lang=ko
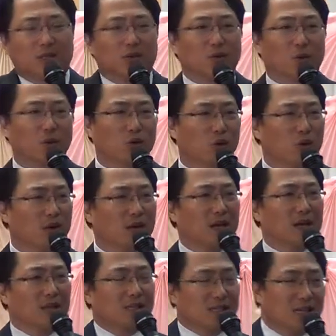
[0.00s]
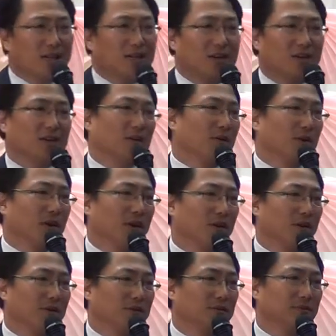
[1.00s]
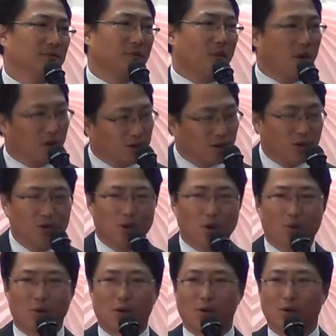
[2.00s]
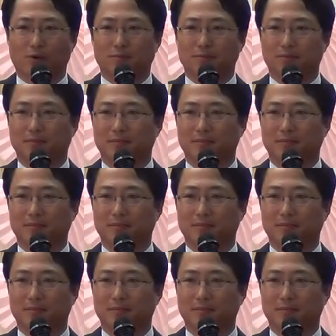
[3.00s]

노동에 시달리는 거예요. 먹을 건 없고.